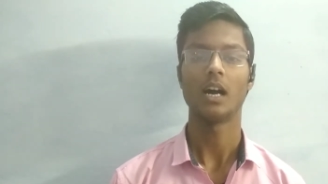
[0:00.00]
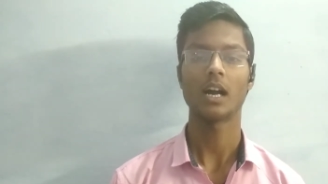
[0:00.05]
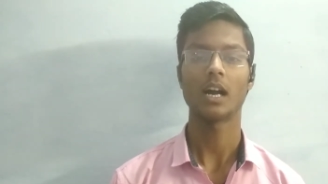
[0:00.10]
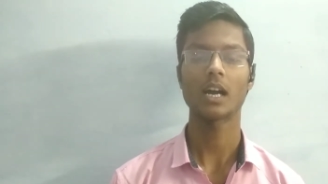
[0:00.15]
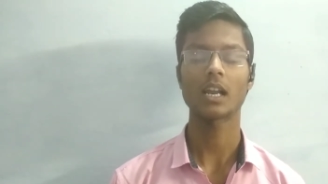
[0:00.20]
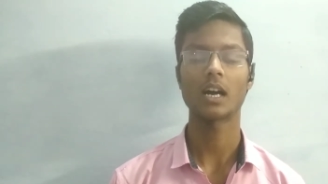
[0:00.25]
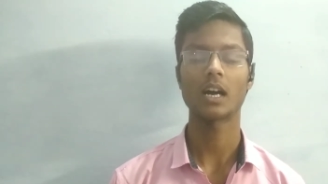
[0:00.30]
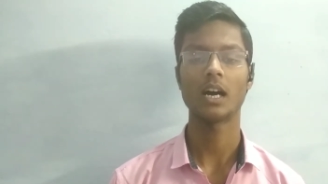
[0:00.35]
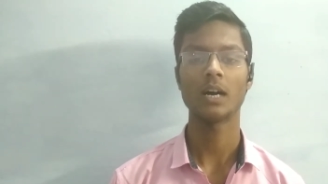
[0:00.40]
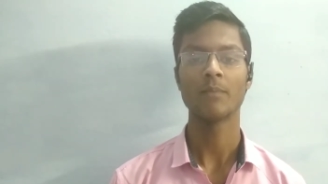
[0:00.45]

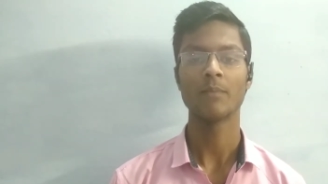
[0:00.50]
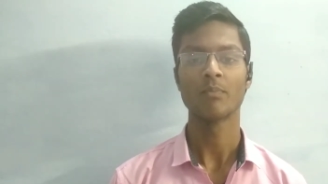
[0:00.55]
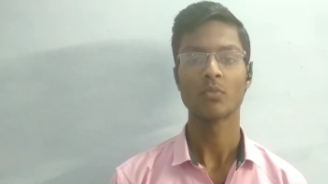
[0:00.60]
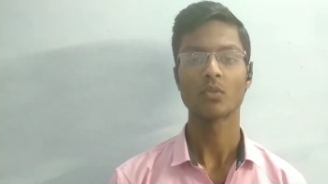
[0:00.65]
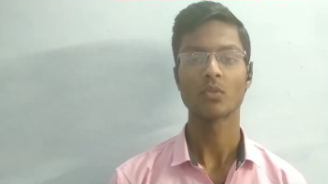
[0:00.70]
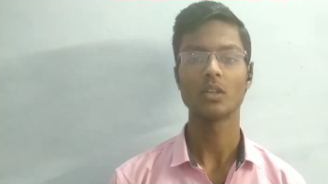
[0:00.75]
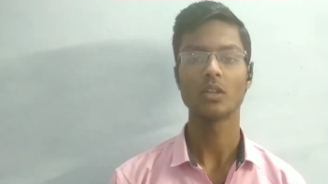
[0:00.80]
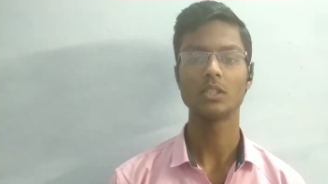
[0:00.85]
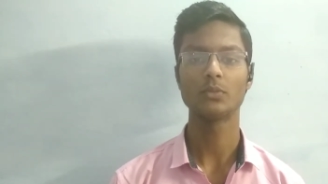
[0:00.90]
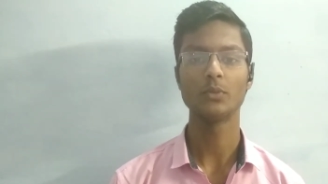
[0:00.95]
अगर
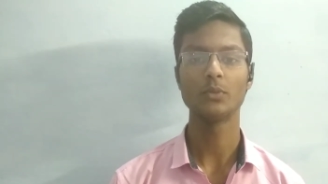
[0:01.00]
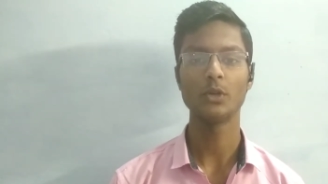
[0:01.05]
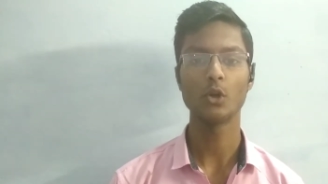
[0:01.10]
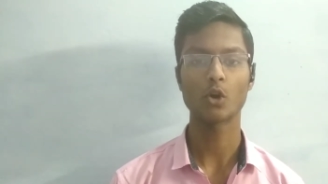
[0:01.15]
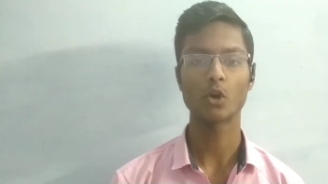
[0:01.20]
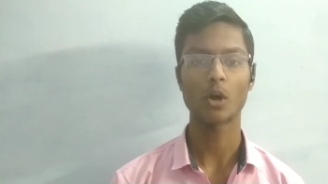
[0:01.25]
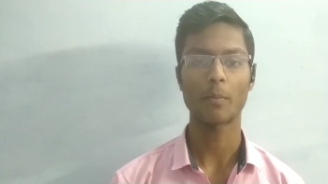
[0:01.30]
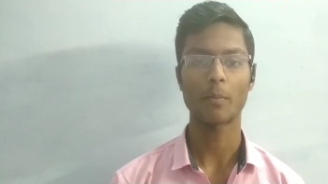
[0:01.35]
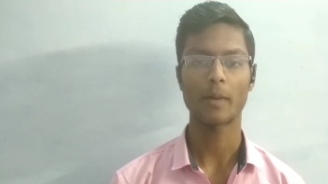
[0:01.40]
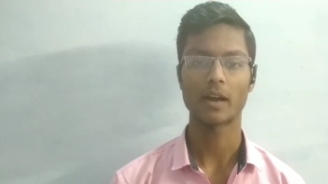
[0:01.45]
हाँ तो इस
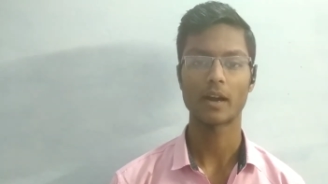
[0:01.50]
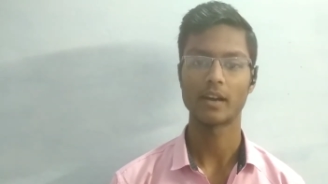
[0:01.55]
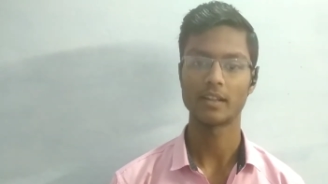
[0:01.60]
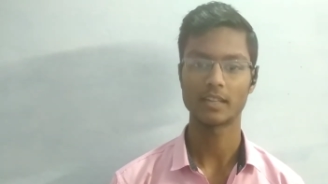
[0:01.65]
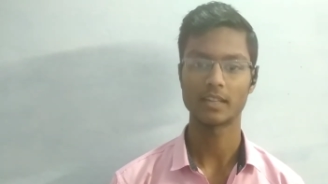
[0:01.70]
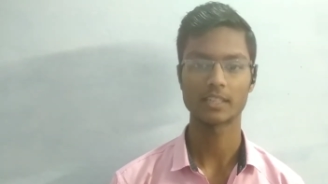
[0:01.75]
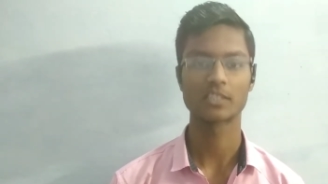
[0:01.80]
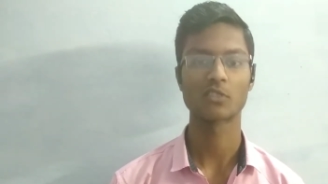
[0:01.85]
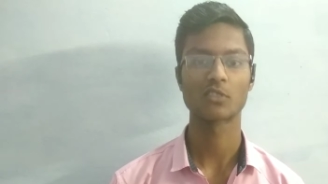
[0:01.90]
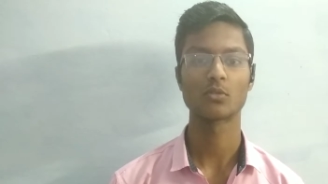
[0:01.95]
वीडियो को आप आखिर
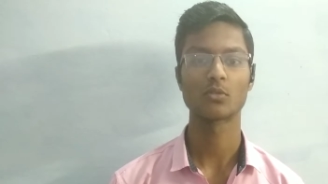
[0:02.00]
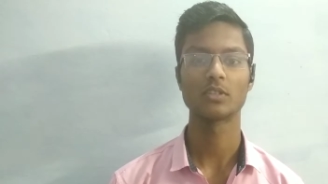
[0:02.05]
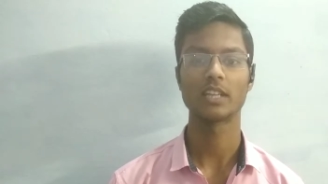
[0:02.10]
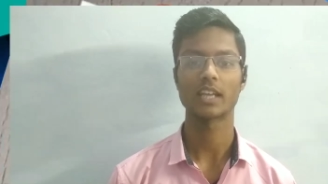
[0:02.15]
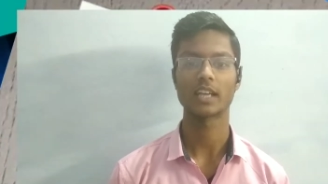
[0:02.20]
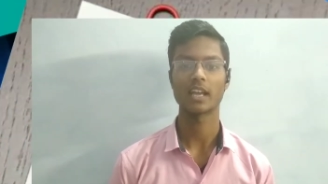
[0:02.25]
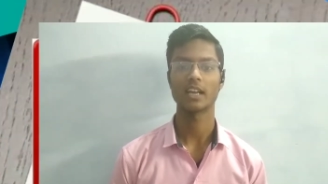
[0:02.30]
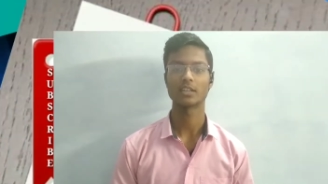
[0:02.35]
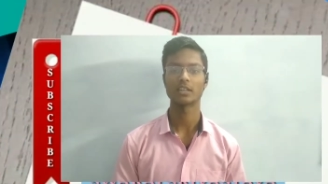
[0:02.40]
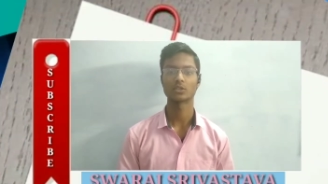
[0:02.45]
तक जरूर
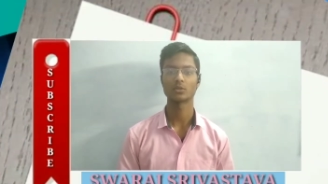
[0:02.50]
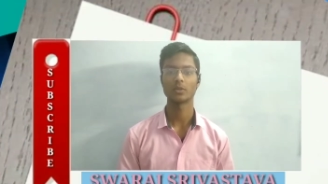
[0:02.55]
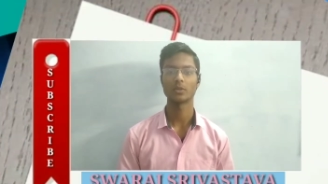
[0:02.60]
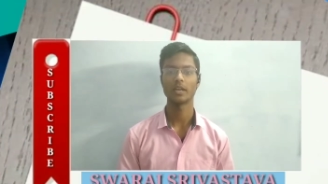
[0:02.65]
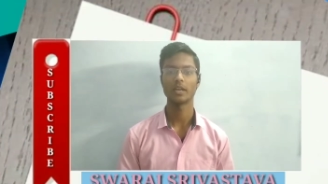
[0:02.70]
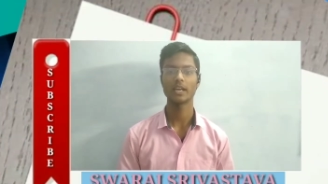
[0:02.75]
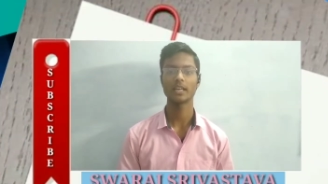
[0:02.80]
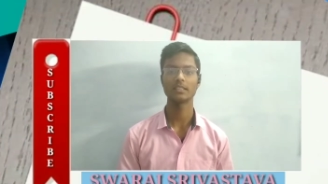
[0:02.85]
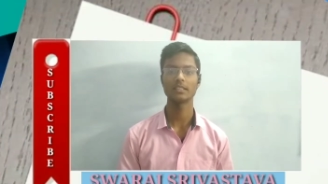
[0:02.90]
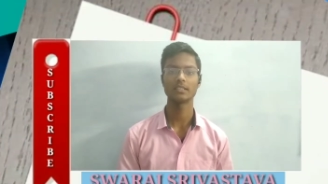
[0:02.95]
देखिएगा सो
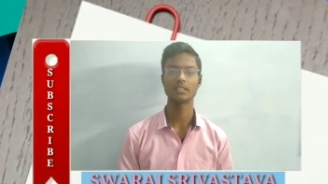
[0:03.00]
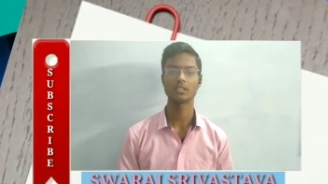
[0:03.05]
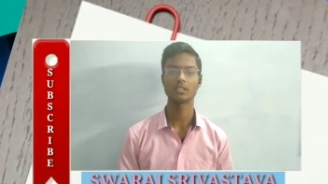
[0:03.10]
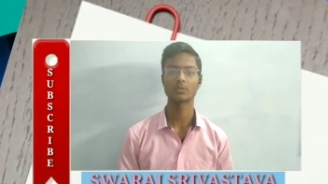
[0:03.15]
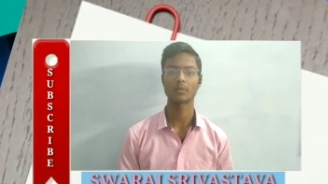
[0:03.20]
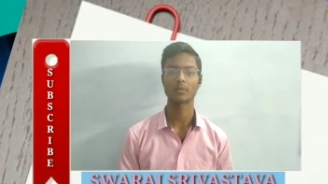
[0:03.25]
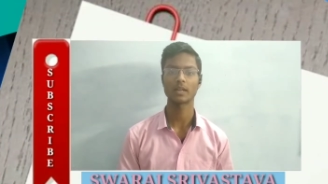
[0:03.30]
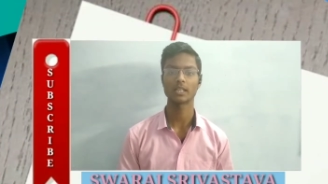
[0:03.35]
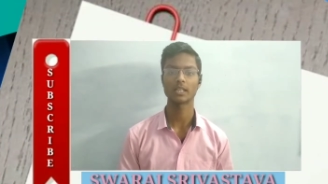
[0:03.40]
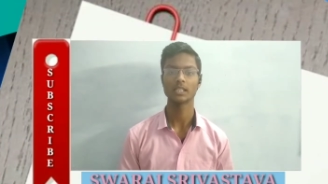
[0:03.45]
है दिस इज
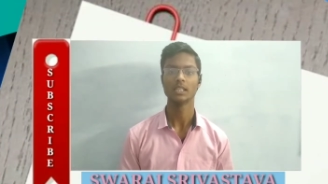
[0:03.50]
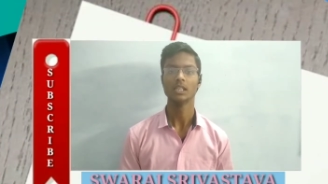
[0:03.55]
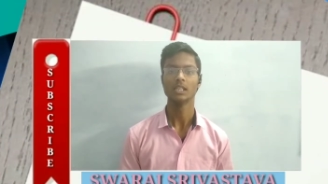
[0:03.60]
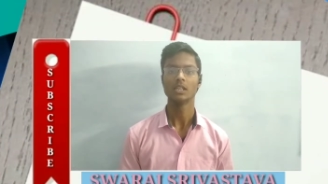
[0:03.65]
स्वराज